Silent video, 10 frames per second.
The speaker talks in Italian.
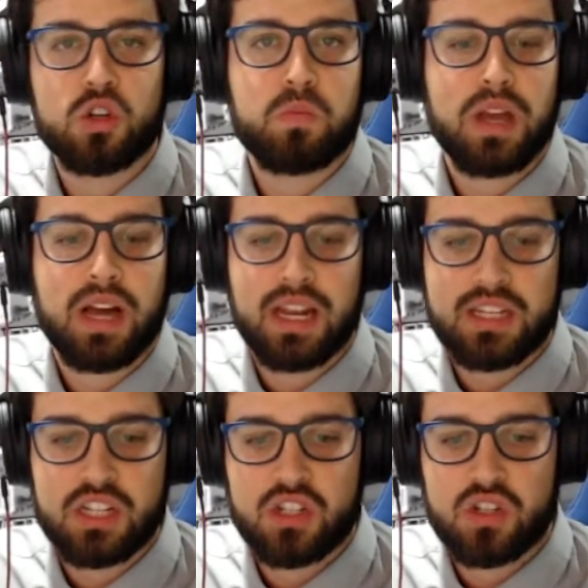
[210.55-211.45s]
spiega
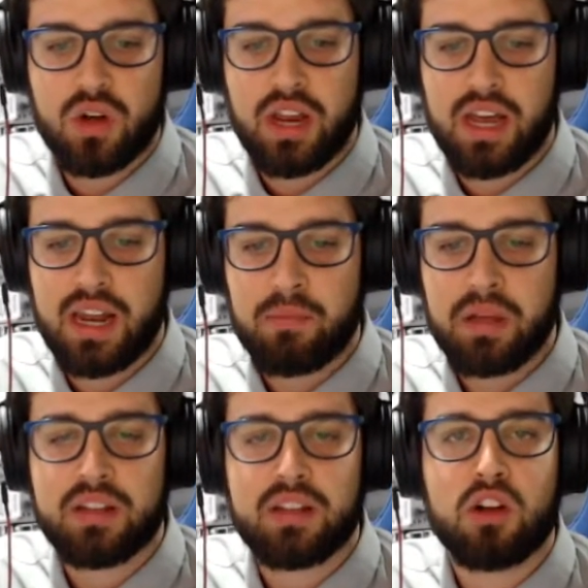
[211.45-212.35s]
l'assessore
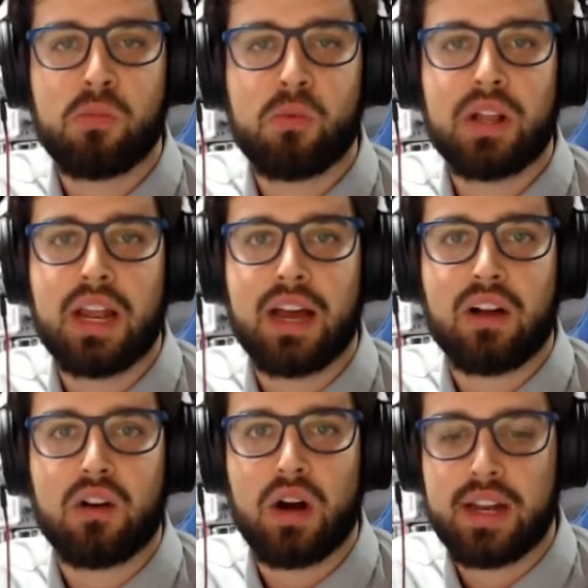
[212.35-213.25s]
all'ambiente del comune di Lecco,